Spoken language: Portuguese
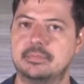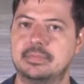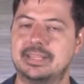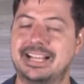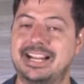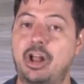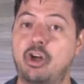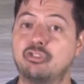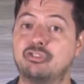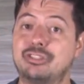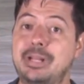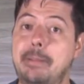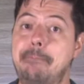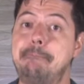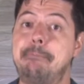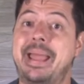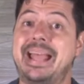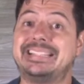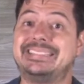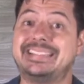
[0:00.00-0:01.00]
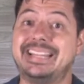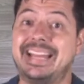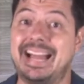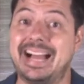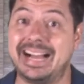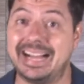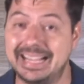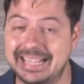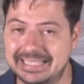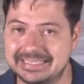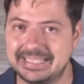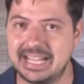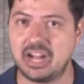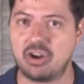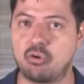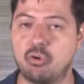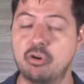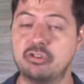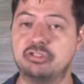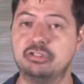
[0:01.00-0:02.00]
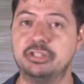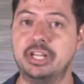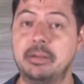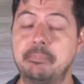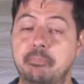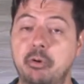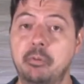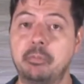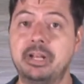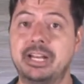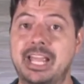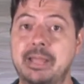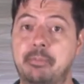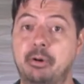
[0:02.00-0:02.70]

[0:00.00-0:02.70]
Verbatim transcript: Cláusula pétrea na Constituição da República e,